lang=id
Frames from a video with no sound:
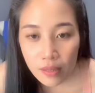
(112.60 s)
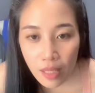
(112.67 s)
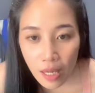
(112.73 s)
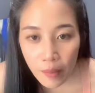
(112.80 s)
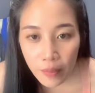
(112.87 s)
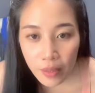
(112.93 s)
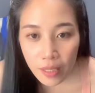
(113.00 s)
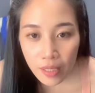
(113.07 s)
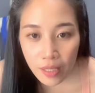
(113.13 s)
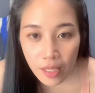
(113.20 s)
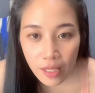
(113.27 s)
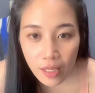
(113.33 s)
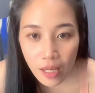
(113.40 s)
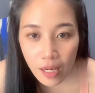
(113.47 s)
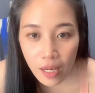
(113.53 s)
salam
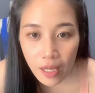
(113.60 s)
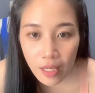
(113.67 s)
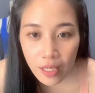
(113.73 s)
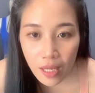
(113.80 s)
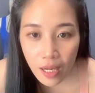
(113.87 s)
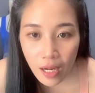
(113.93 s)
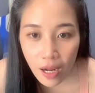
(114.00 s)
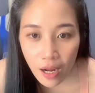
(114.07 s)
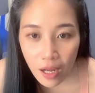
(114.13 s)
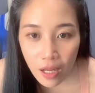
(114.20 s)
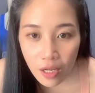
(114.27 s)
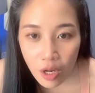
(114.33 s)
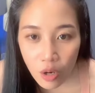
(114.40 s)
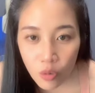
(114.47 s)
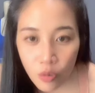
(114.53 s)
kenal kakak iya
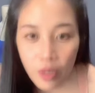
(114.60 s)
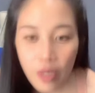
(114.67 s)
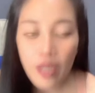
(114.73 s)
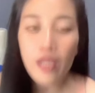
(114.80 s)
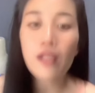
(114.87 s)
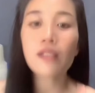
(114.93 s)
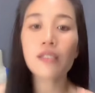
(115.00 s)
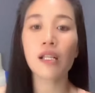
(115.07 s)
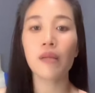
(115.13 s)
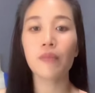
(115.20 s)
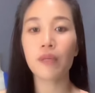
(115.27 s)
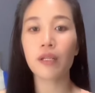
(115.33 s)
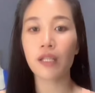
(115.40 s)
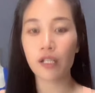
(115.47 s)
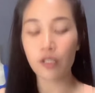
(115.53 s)
kakak Naurel salam
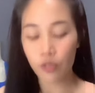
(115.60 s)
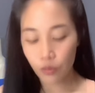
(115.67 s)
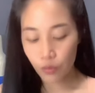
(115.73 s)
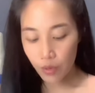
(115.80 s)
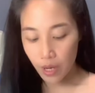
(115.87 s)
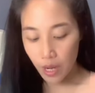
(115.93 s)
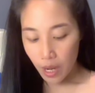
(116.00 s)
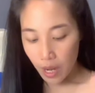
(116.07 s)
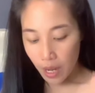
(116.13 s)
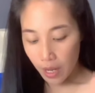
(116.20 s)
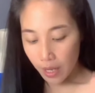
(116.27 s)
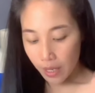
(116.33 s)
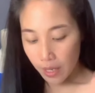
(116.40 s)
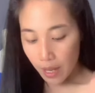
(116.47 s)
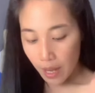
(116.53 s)
kenal
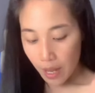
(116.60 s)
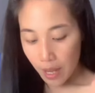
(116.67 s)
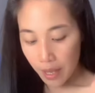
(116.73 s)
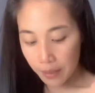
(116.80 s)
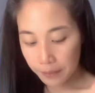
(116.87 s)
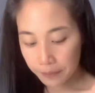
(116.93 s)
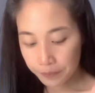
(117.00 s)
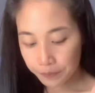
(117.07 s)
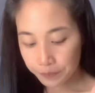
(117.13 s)
juga ya